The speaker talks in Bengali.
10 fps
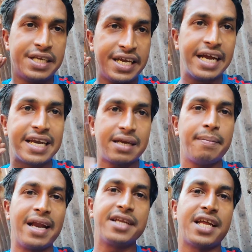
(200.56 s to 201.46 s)
টিকিট একটা
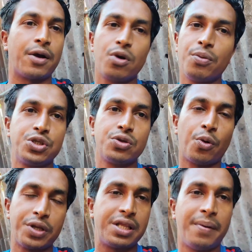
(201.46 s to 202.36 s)
ম্যানেজ এখনো পর্যন্ত
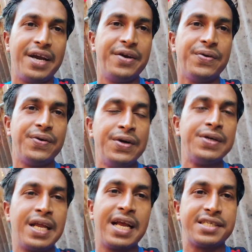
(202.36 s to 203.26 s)
করতে পারি না
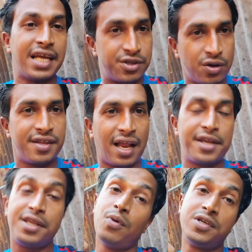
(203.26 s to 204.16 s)
ঠিক আছে একজনে
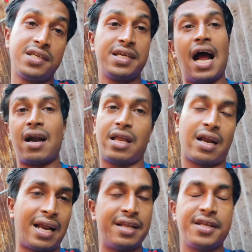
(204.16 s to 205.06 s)
জানাইছে বলছে যে
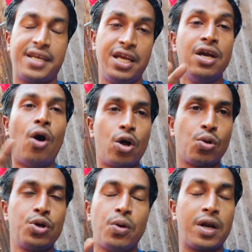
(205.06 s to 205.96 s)
আটটার গাড়িতে কি অত
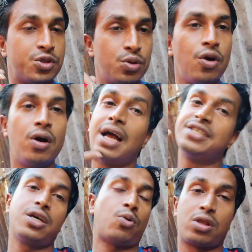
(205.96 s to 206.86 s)
হইতে পারে যদি হয়
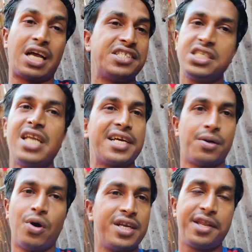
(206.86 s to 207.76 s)
আজ যা কর্তায় সিডাং
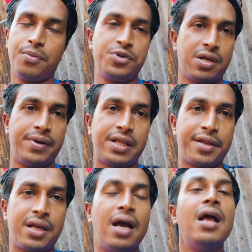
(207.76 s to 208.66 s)
যাবো আমি নিজে বুঝতে
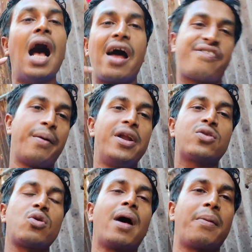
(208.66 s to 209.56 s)
পারতেছি না আর
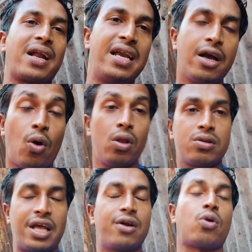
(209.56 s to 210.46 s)
ফ্যামিলির তো বারবার খাইলে কল
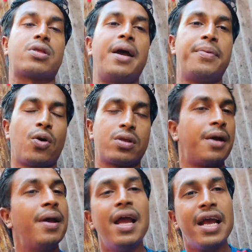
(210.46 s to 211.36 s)
দেয় কত্তায় আবি
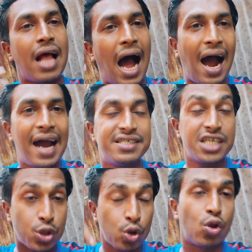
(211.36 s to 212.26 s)
কত্তায় কিন্তু আই
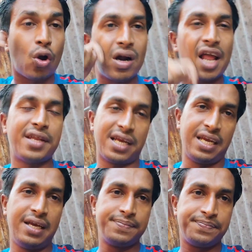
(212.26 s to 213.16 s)
যে চোদ্দ ঘন্টায় দেখি